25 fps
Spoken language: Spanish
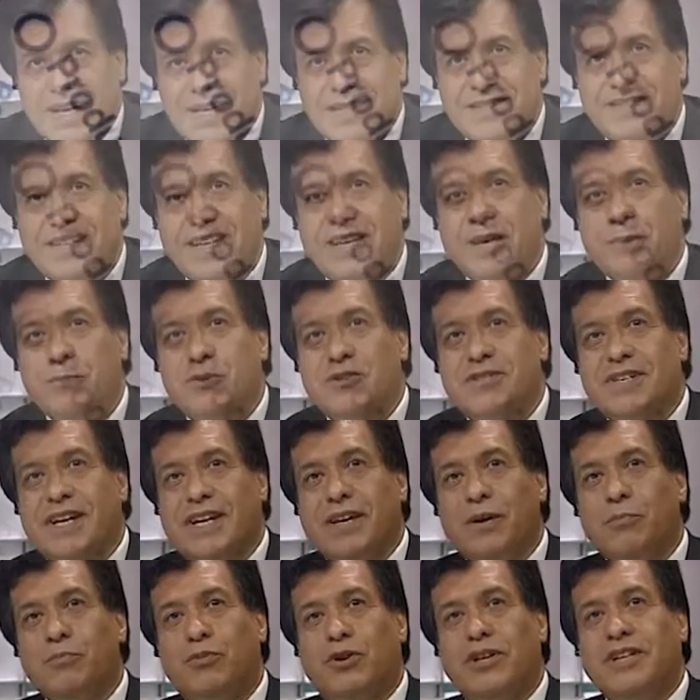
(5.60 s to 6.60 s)
Seguimos aquí
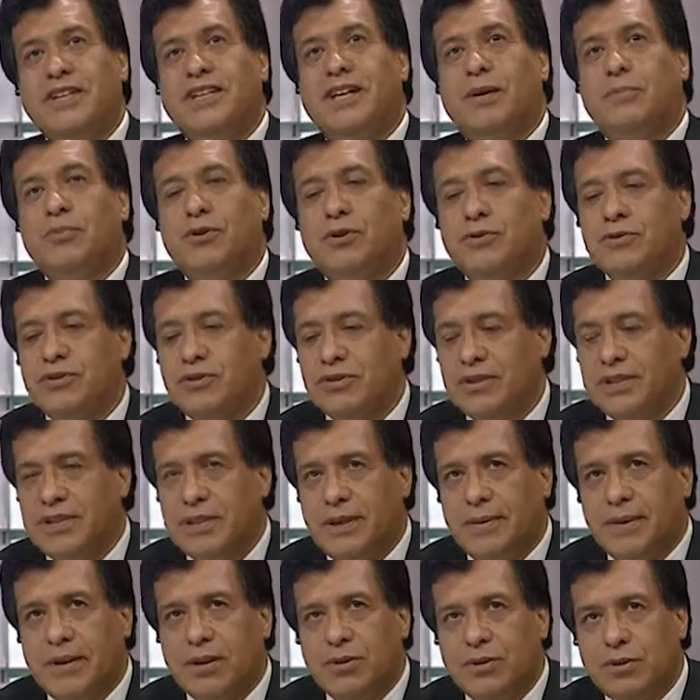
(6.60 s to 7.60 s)
en Política, Producción y
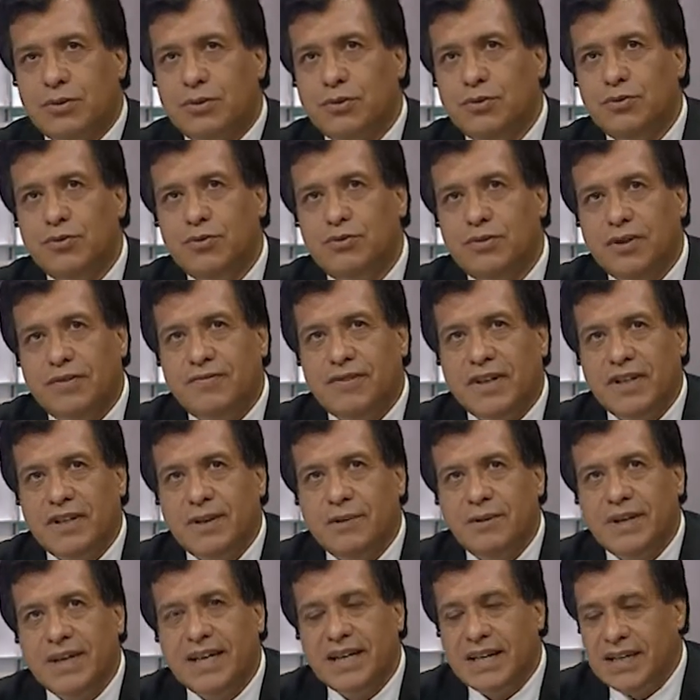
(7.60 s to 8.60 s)
Trabajo junto a Fanny
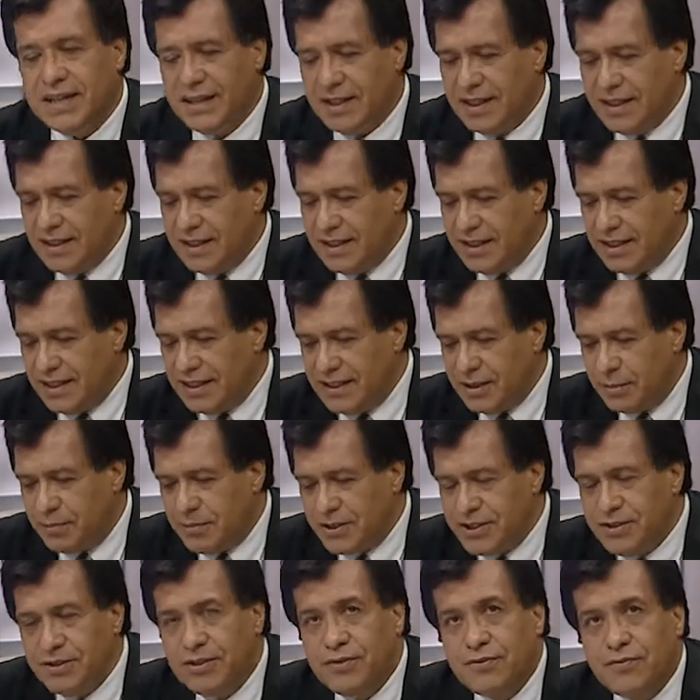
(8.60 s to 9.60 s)
Vega en este
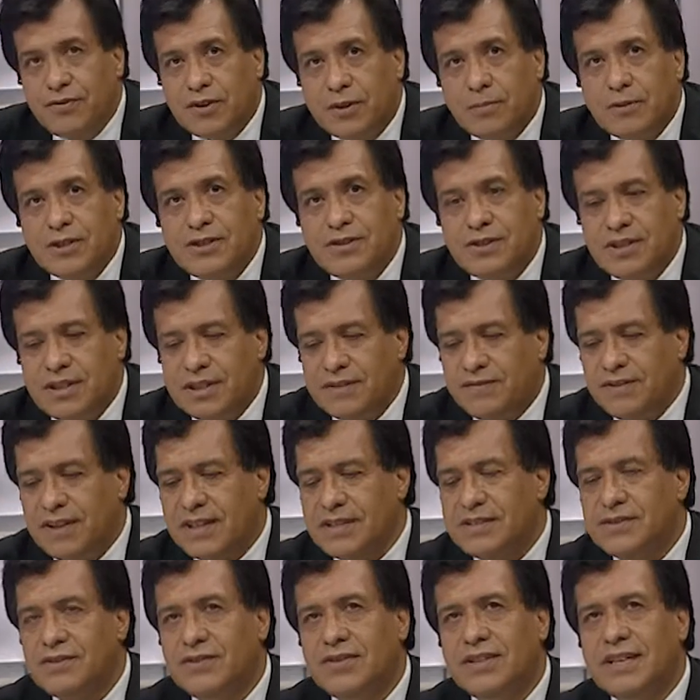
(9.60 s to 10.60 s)
espacio de información y
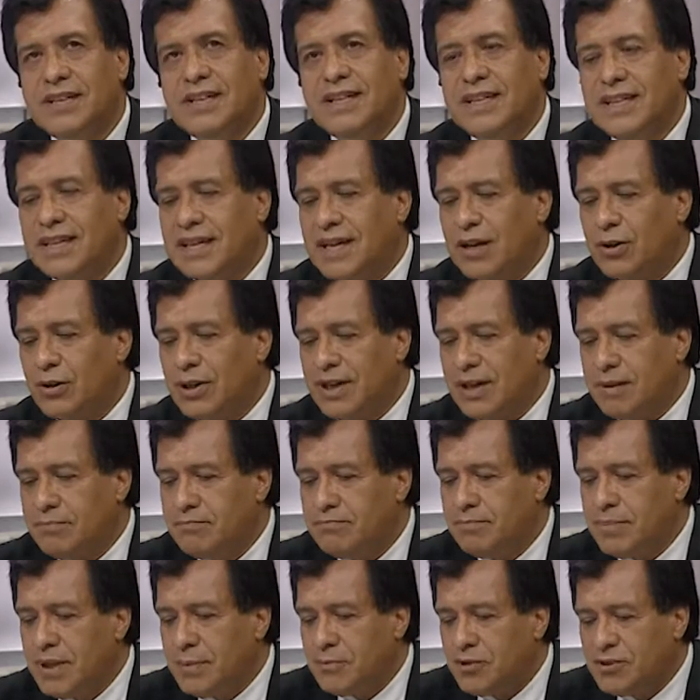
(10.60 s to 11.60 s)
reflexión en el que ahora
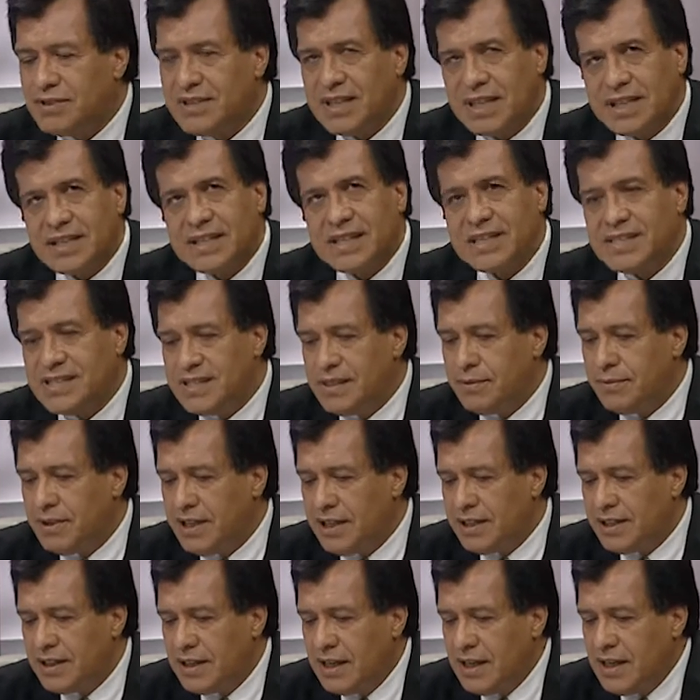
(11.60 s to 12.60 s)
vamos a recibir